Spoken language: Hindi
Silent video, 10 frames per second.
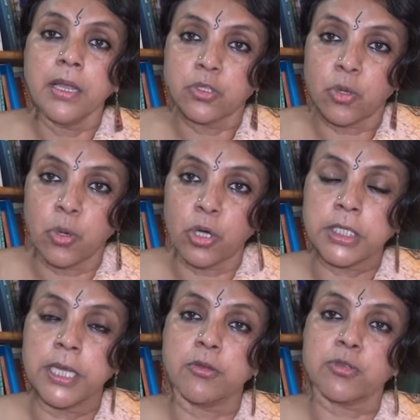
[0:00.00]
जो
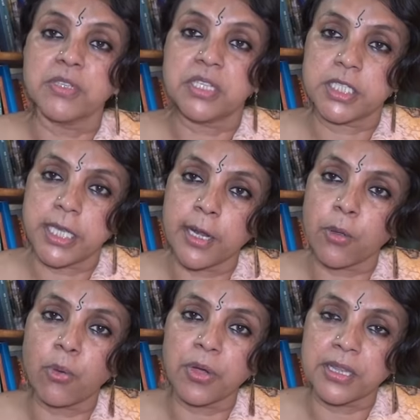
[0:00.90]
लोग थे उसमें से छः
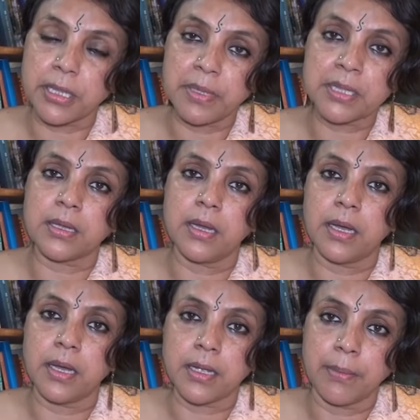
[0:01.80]
लोगों की तबीयत
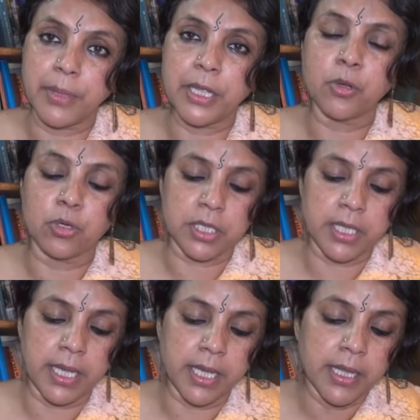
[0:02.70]
गंभीर होती
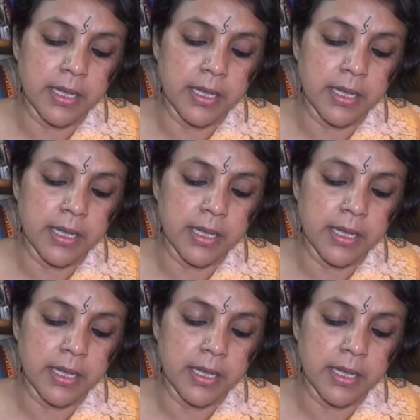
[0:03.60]
है